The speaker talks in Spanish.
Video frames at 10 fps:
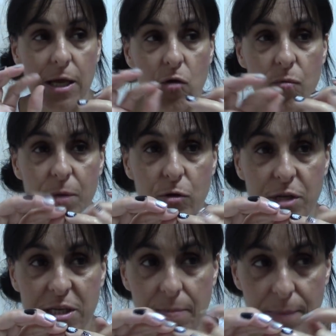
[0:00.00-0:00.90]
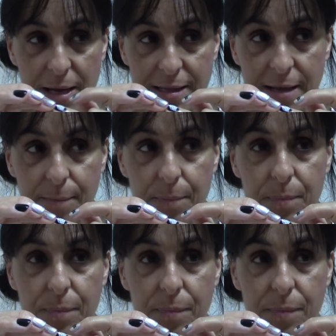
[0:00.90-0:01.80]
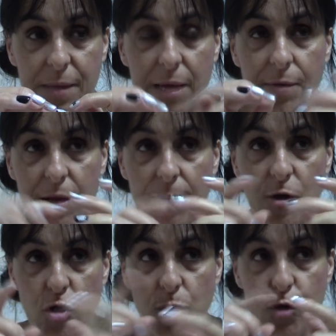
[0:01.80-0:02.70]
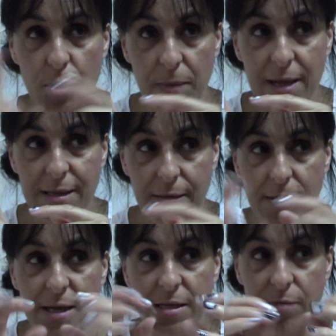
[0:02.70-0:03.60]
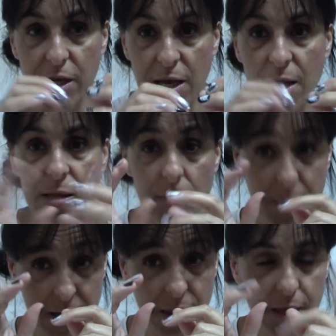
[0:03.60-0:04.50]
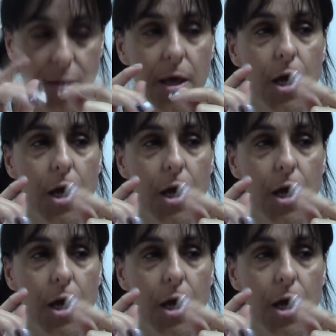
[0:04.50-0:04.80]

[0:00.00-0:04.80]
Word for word: He comprado otras en plata que vienen varios tipos de plata, bien así brillante me parece.